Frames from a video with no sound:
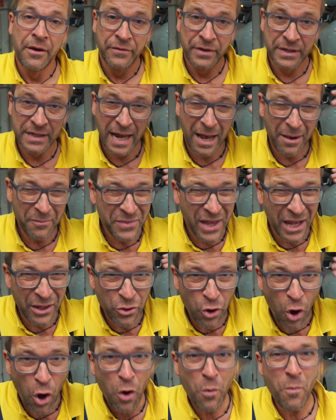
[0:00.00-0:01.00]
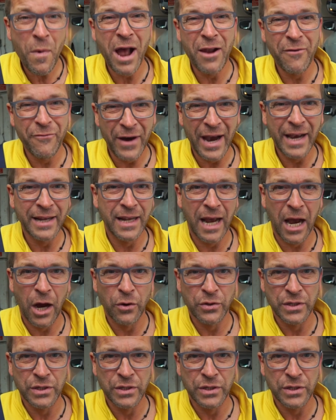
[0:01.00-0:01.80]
Wir haben dann nochmal weiter